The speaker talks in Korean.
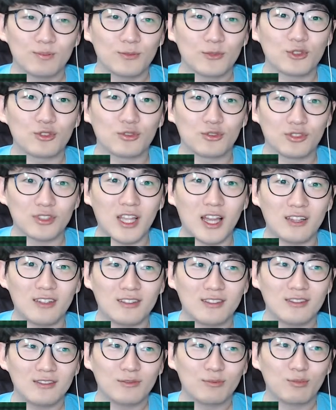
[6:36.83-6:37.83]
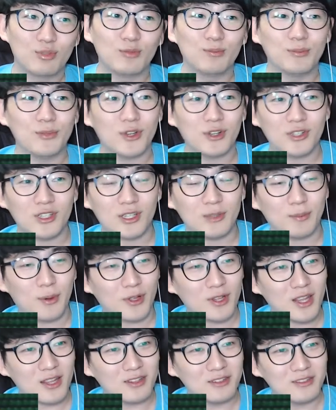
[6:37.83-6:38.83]
두산은 분명
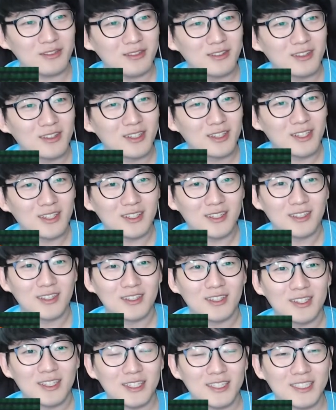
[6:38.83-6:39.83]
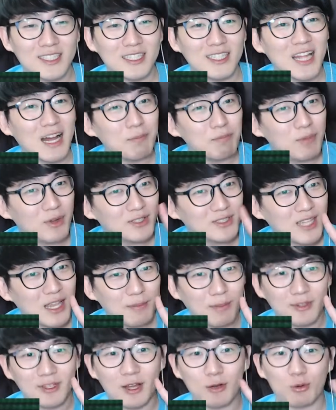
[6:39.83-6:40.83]
이번에는 지난번 세
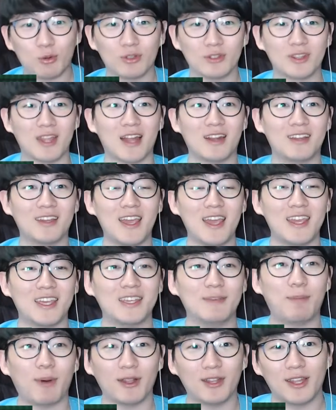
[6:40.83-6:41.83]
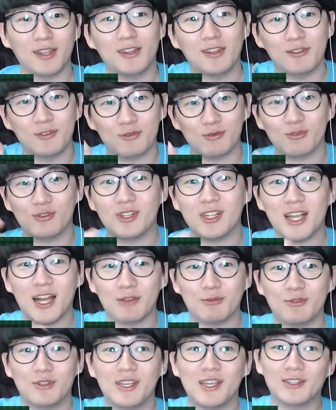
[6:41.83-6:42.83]
번하고는 다르게 이번에는 우리가
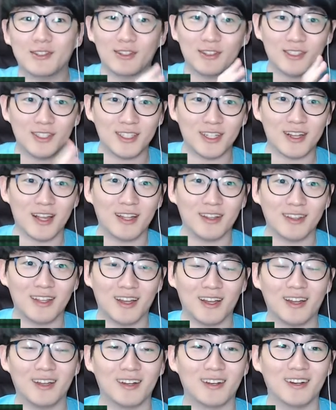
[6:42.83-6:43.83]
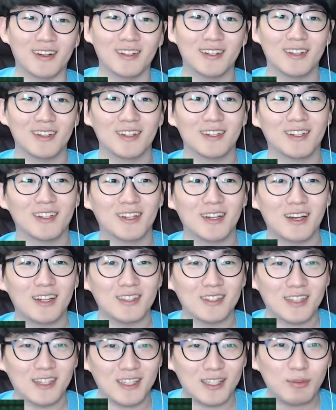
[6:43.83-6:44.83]
위에서 시작한다.
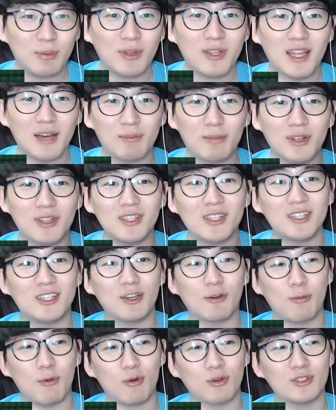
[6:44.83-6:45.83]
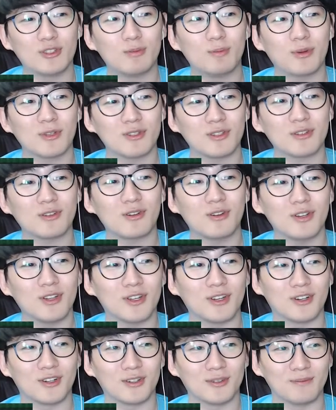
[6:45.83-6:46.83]
하니까 이번에 한번 이겨보고 싶었을
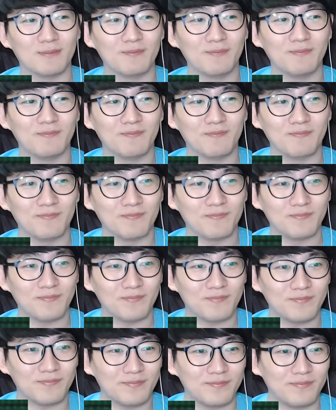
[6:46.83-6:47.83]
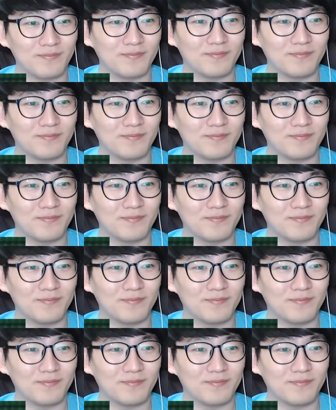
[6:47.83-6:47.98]
거예요. 음.